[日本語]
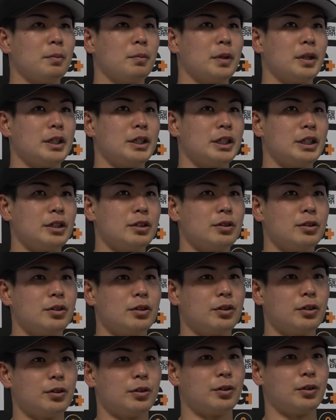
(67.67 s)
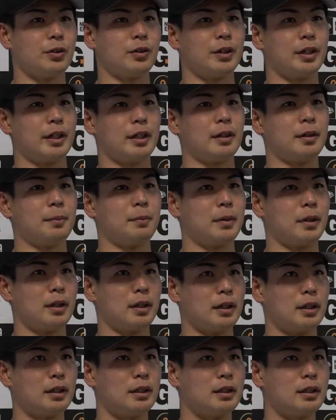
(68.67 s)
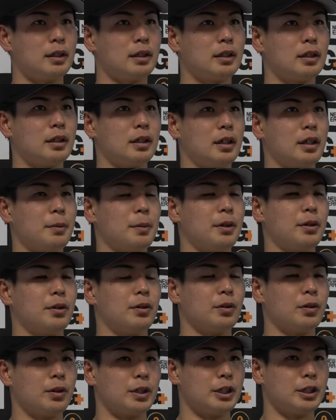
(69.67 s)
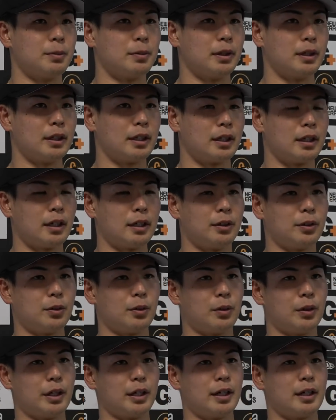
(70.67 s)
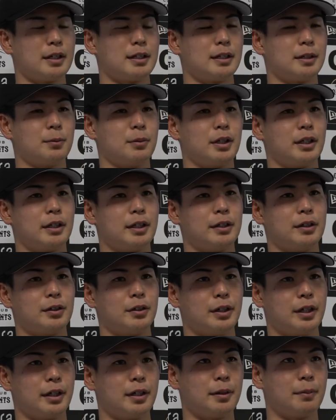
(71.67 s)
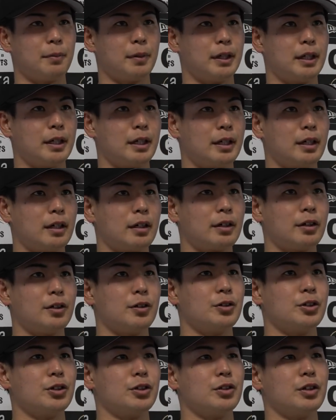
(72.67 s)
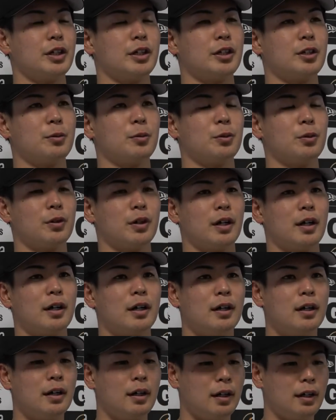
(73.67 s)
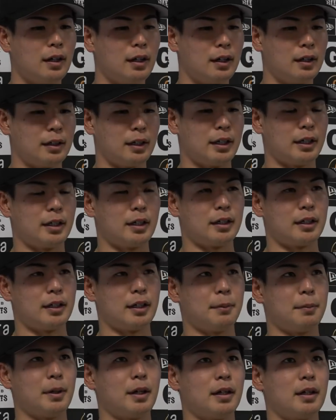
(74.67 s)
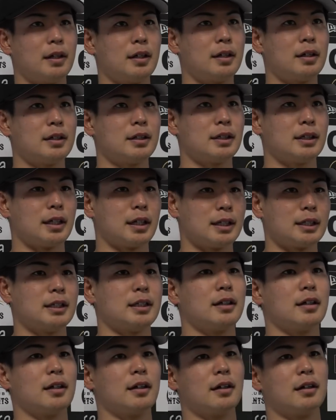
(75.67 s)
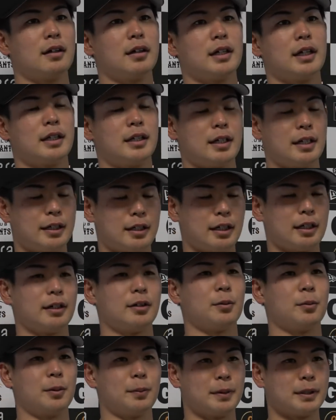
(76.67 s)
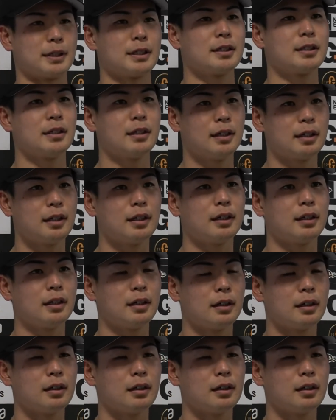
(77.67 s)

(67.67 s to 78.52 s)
まあ一軍ということで、まあ、レベルの一番高いところでやらせてもらっているので、まあ、何か吸収できるものがないかって、まあ、探しながらやっていきたいなと思います。